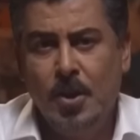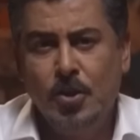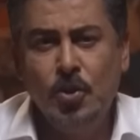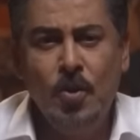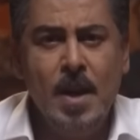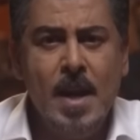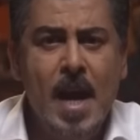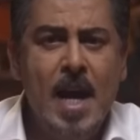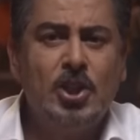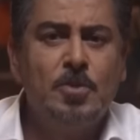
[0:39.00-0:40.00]
شنو
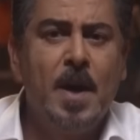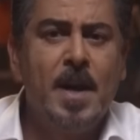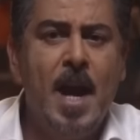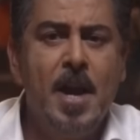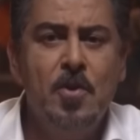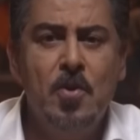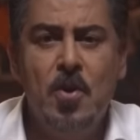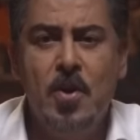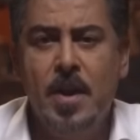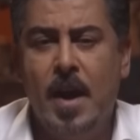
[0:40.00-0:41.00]
اللي أجبر
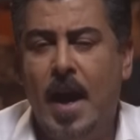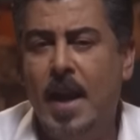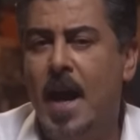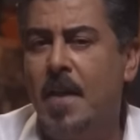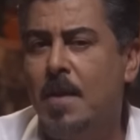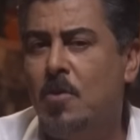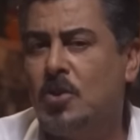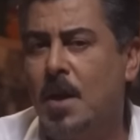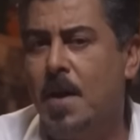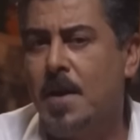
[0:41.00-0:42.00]
حنون على هذا
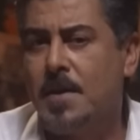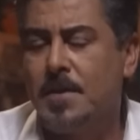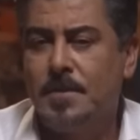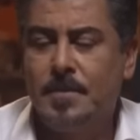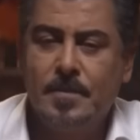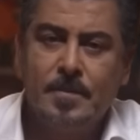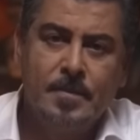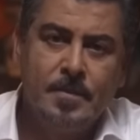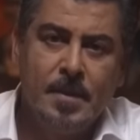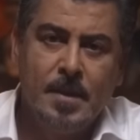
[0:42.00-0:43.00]
المؤتمر
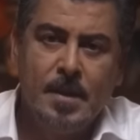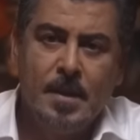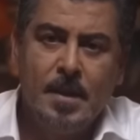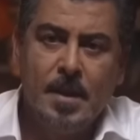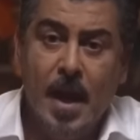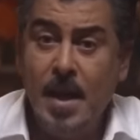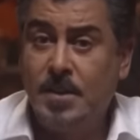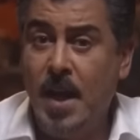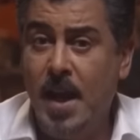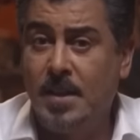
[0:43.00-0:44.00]

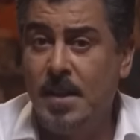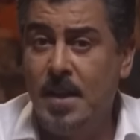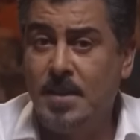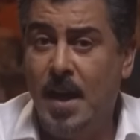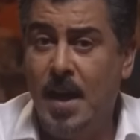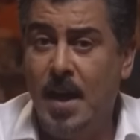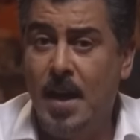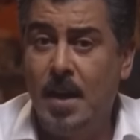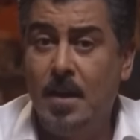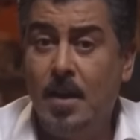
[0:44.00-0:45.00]
رئيس هيئة
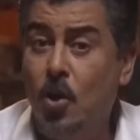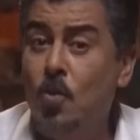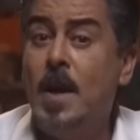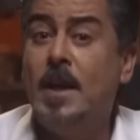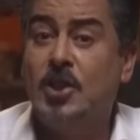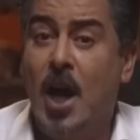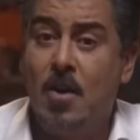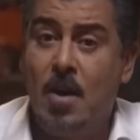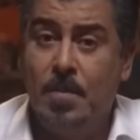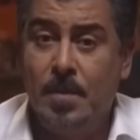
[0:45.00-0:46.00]
النزاهة هو اللي
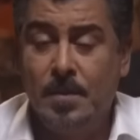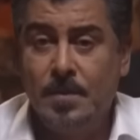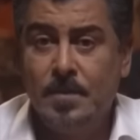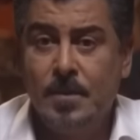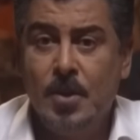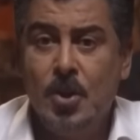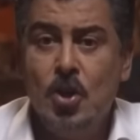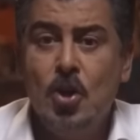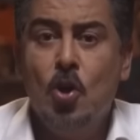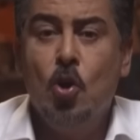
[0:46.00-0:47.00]
جاوب
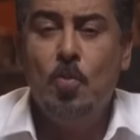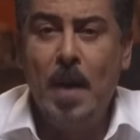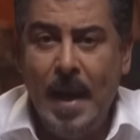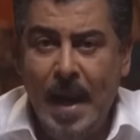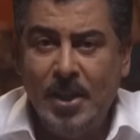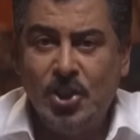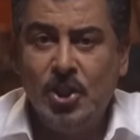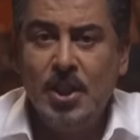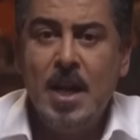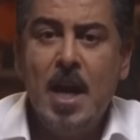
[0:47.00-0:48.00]

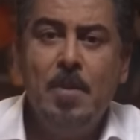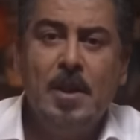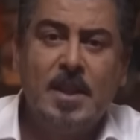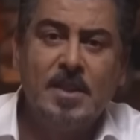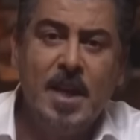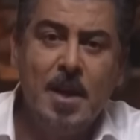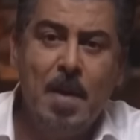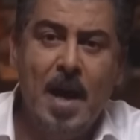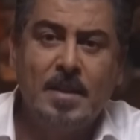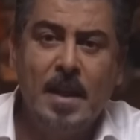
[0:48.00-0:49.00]
وبلش من
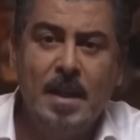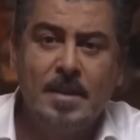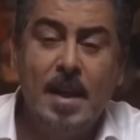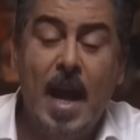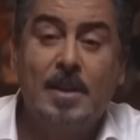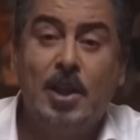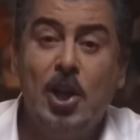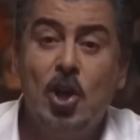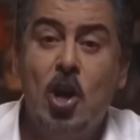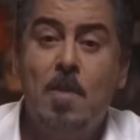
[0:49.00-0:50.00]
التسريبات اللي طلعت
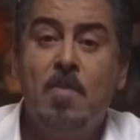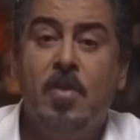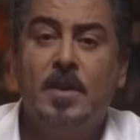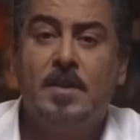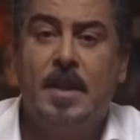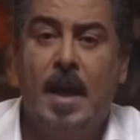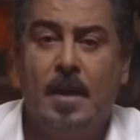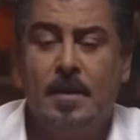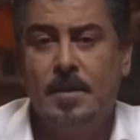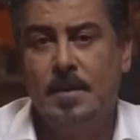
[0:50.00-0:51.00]
اليوم ضده